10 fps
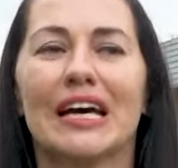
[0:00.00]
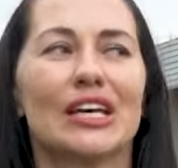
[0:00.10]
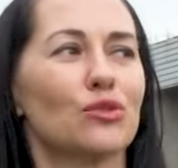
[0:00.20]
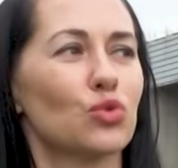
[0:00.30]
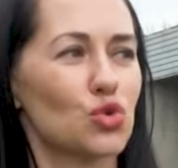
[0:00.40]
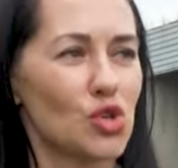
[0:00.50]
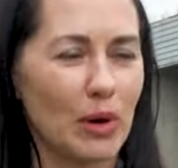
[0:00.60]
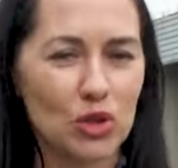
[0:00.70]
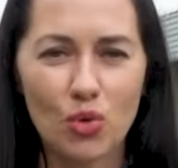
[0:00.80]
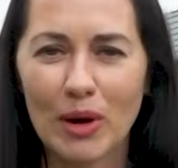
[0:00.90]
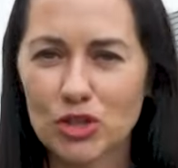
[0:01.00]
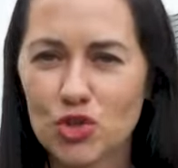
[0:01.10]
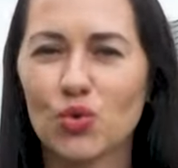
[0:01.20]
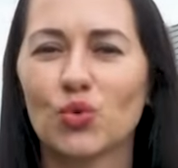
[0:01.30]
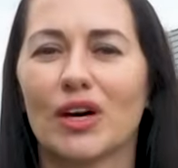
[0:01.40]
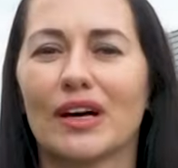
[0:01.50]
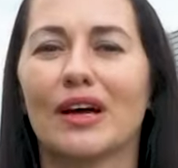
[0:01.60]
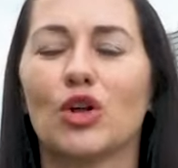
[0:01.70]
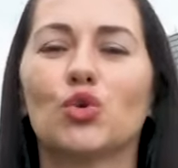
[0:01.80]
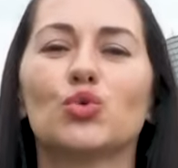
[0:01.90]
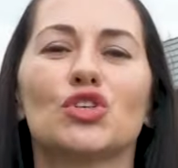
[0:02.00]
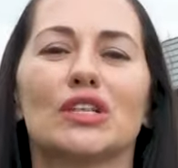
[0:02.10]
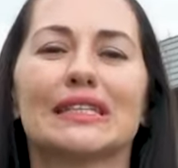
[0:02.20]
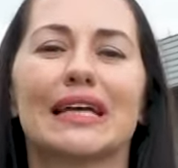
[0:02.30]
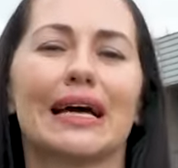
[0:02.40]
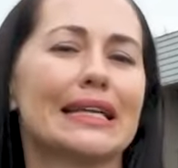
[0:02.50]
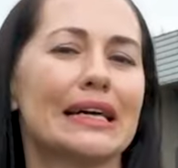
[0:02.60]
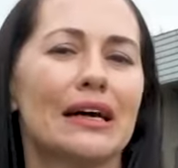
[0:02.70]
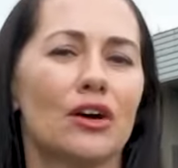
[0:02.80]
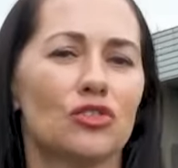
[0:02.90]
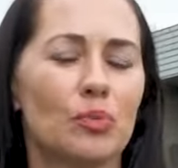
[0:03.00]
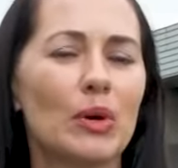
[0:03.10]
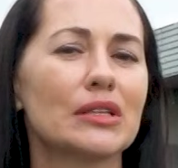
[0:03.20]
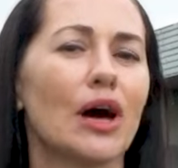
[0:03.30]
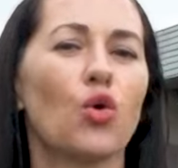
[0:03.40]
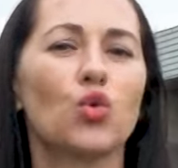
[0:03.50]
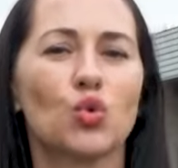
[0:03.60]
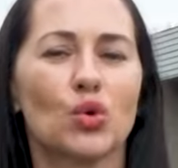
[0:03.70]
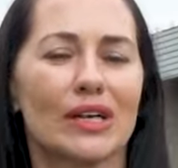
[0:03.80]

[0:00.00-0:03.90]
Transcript: И вот уже потом отсюда люди летали в Барнаул,